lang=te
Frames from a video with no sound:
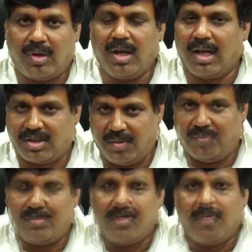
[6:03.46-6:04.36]
ముఖ్య లక్ష్యం
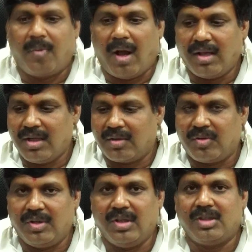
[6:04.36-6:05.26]

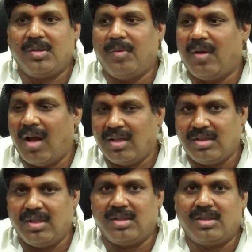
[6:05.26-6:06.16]
ప్రాజెక్టు చేసి మేము
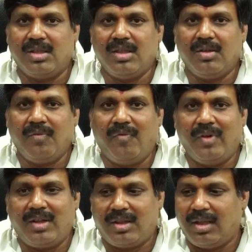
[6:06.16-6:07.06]
లాంచ్ చేసి
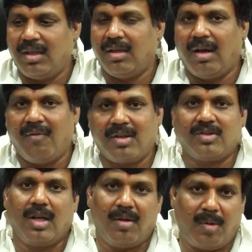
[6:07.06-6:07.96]
విత్ ఇన్
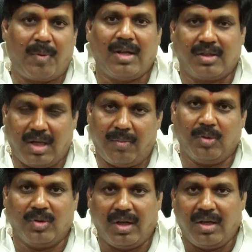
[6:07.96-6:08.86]
అవర్స్లలో మా ప్రాజెక్టులు
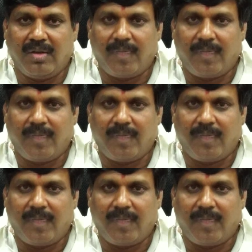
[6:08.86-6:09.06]
అయిపోతున్నాయి